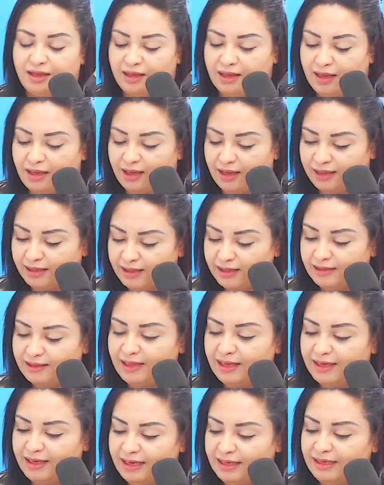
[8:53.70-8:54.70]
أكيد
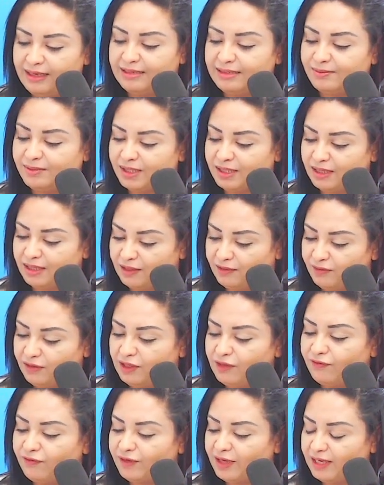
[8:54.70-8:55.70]
لهنا لازم زاد كيف
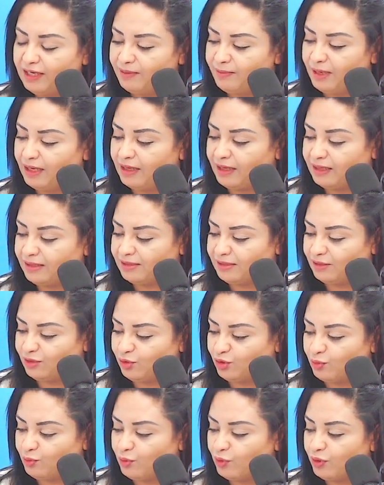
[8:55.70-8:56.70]
كيف كلمة لرئيس
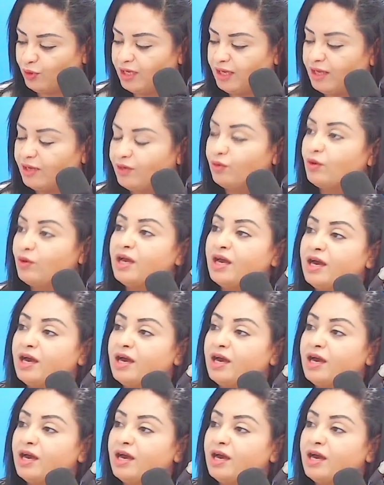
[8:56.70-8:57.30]
الجمهورية أنه